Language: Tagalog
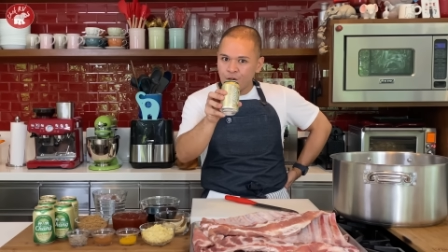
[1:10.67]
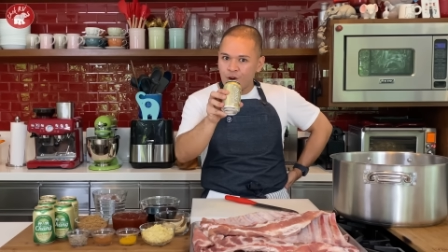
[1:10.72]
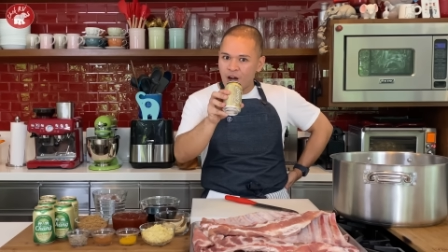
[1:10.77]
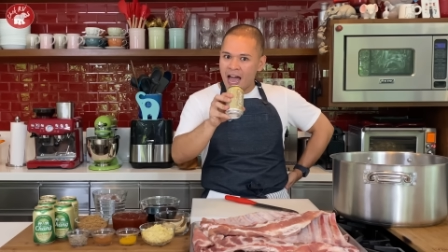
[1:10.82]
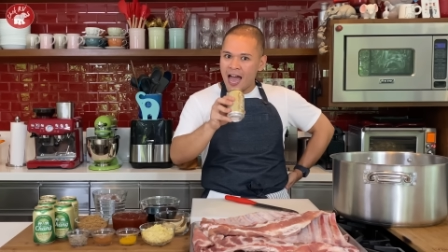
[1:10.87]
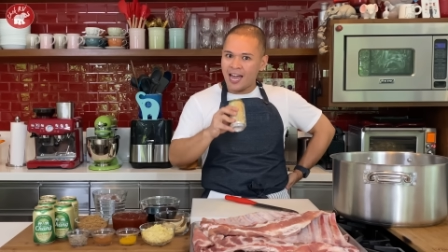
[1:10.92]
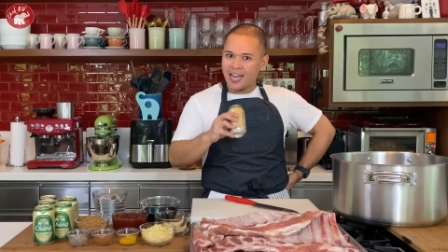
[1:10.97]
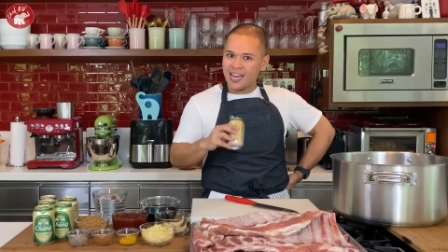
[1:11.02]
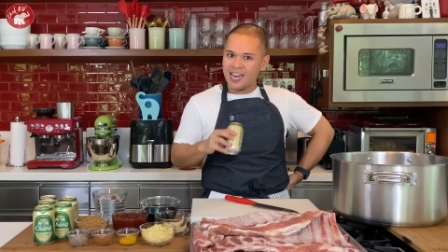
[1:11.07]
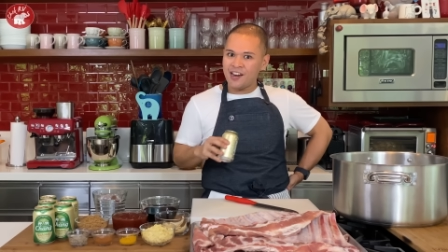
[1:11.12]
yung
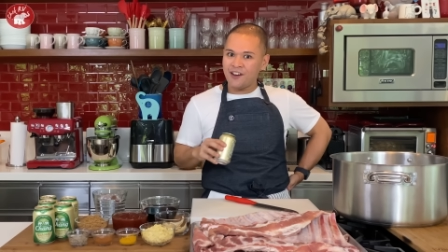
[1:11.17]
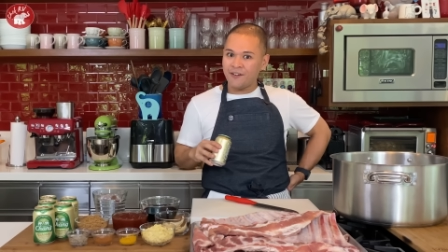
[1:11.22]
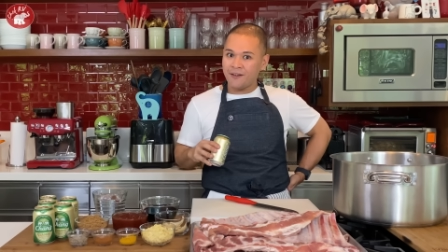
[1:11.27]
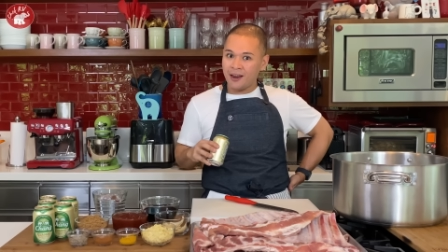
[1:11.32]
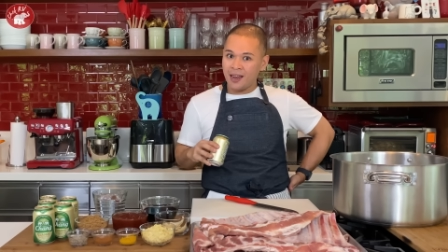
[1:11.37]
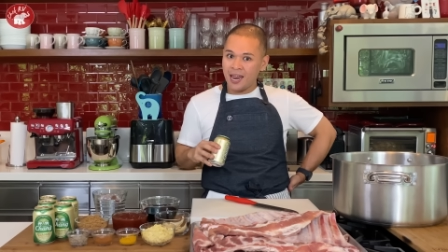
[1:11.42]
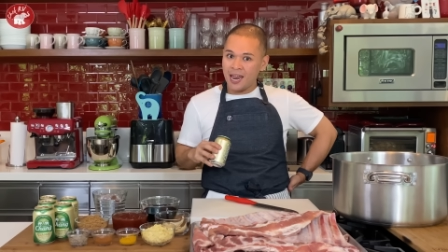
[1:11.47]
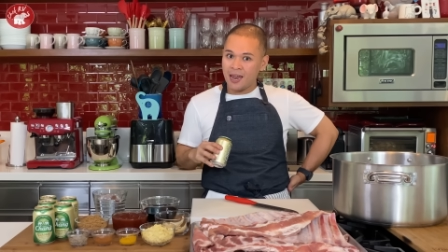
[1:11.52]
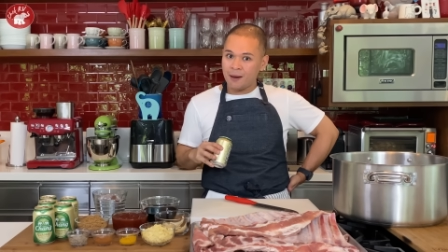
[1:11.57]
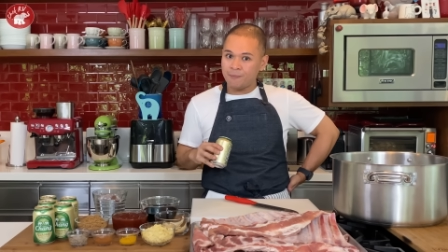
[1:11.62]
aking
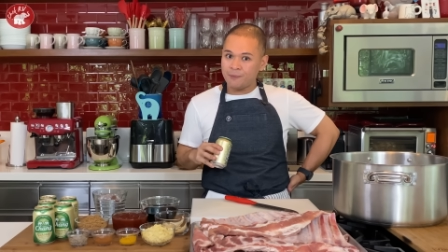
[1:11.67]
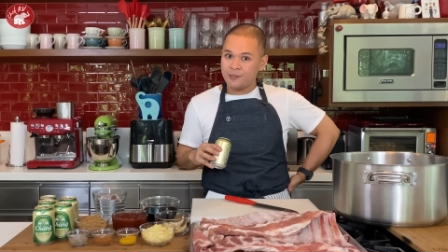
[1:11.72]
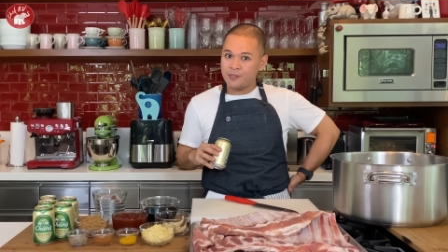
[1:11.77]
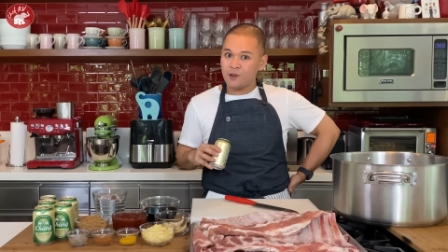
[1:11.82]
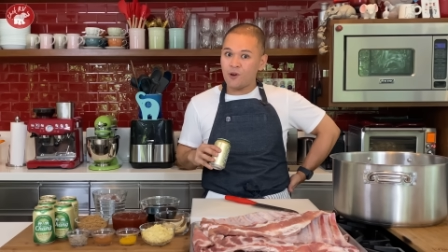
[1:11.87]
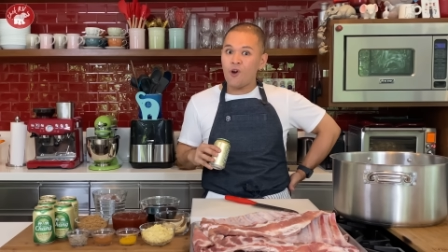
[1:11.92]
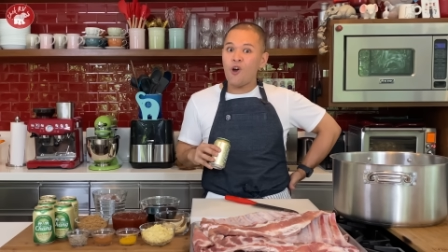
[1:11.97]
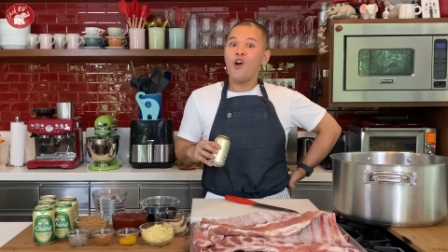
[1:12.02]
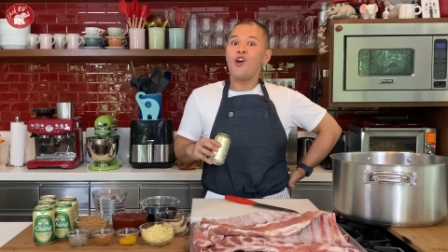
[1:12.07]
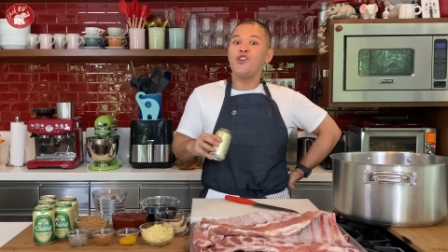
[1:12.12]
ribs.
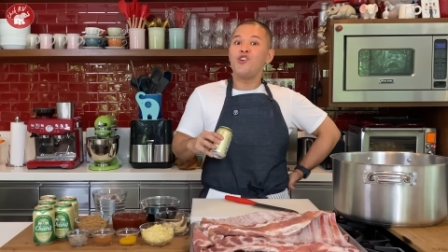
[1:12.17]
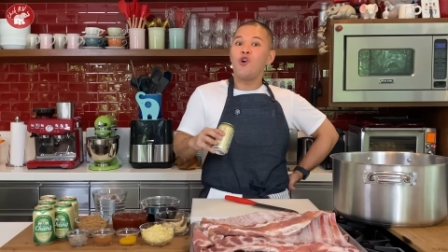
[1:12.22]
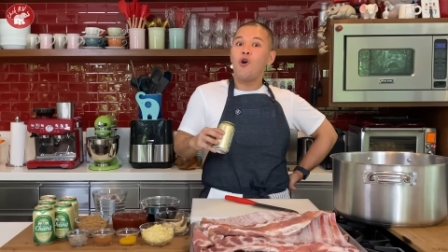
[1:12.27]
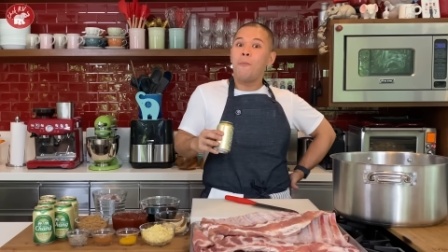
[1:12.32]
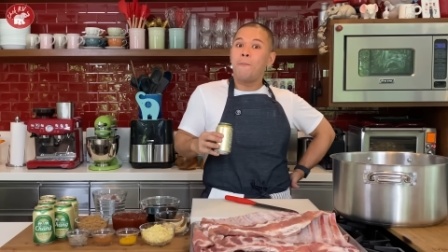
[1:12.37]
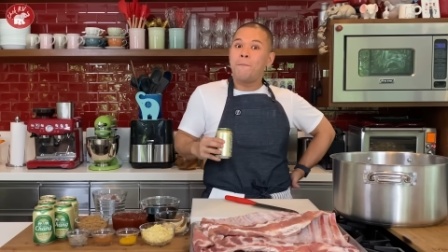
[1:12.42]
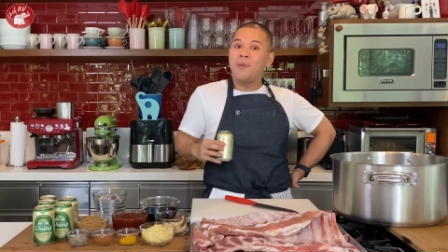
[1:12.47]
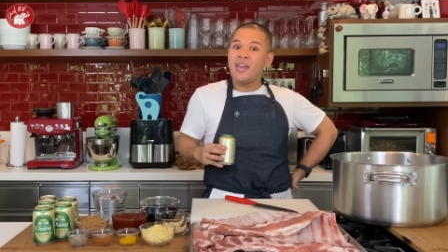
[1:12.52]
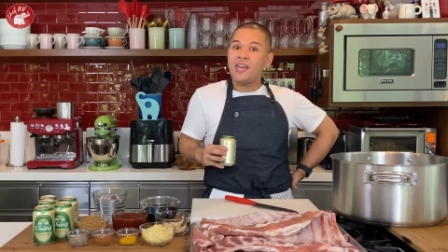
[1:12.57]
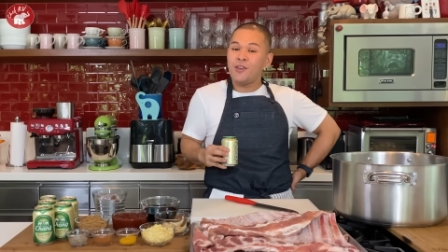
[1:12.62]
O oh,
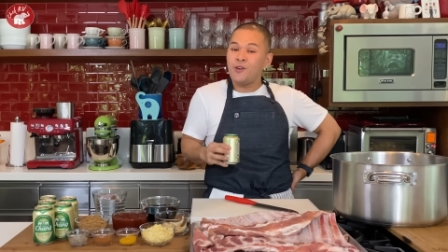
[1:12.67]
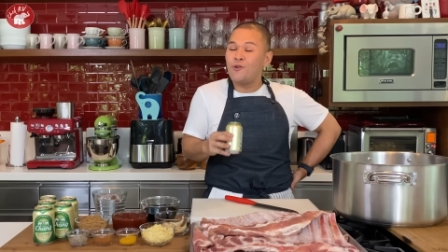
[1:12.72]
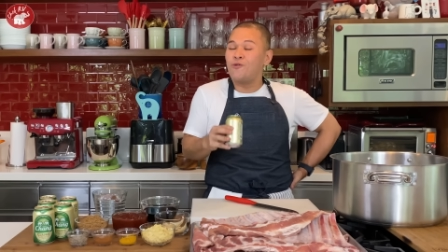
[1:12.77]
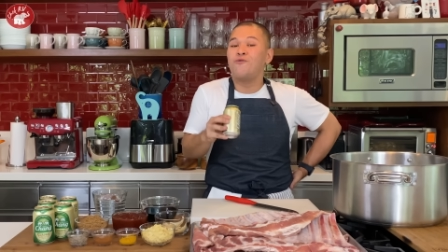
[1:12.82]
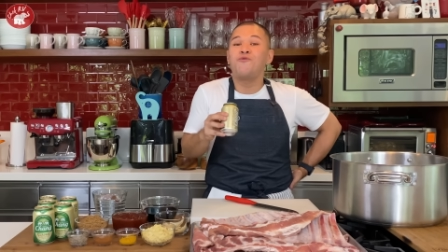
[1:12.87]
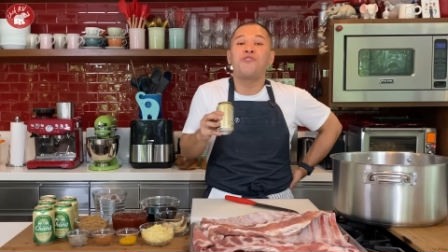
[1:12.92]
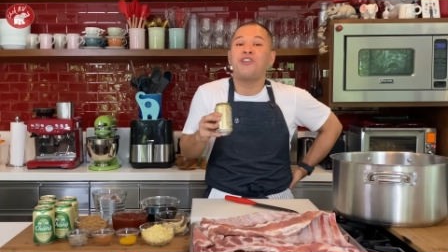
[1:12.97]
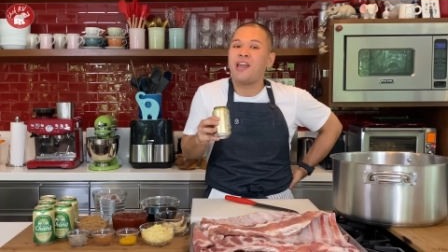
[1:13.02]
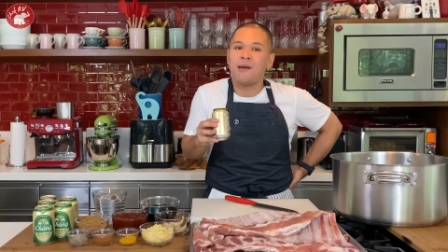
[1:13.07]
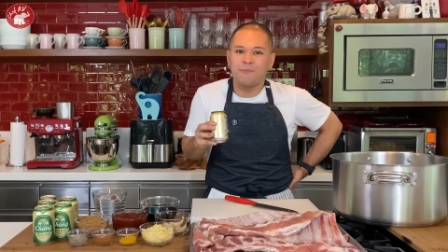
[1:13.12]
yung
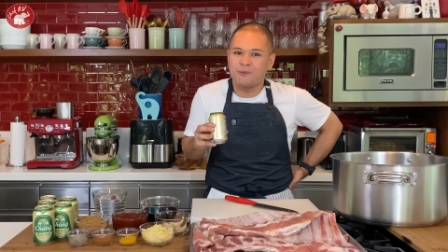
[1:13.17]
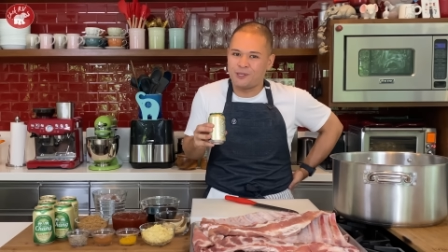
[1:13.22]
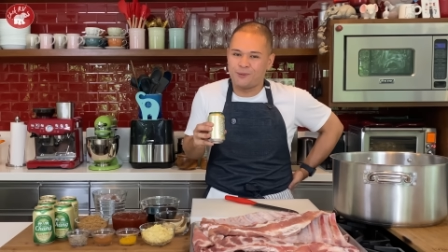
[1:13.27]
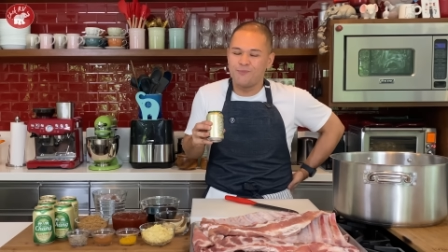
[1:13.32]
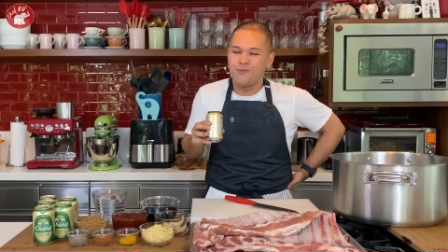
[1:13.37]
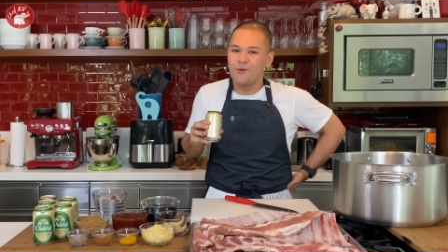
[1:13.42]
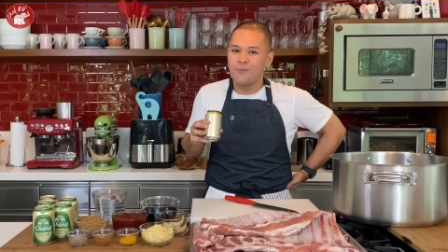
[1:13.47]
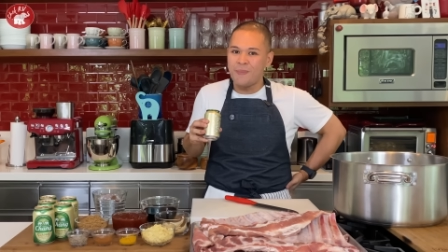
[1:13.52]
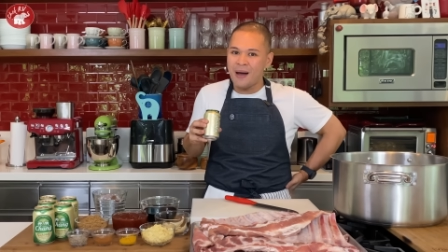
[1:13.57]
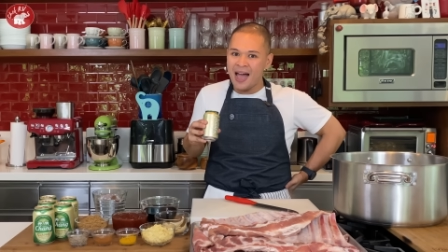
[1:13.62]
yung ribs
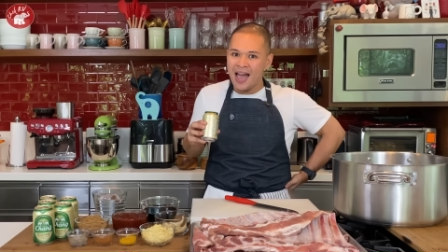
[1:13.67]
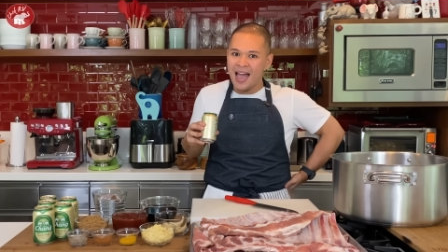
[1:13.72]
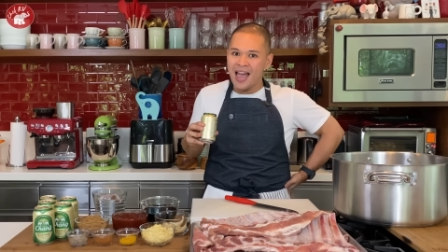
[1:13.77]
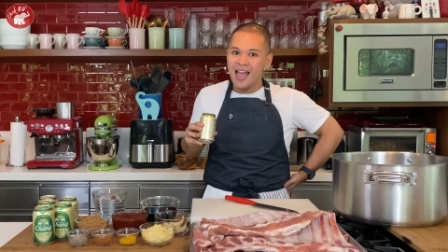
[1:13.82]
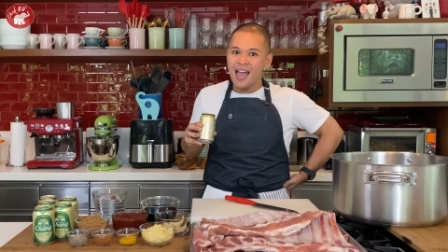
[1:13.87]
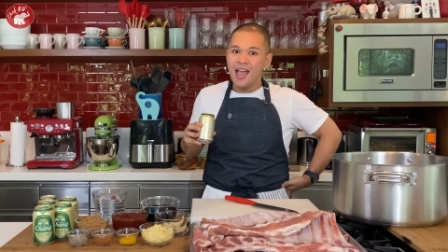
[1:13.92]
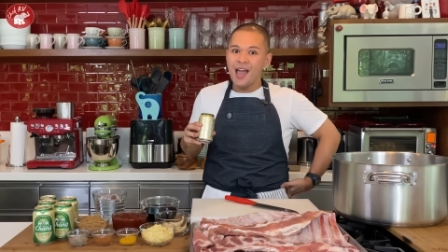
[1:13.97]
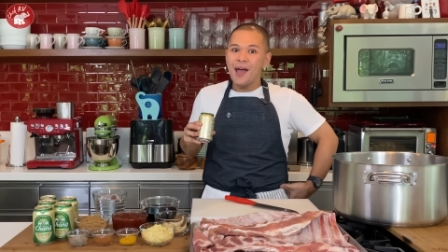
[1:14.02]
mo ba?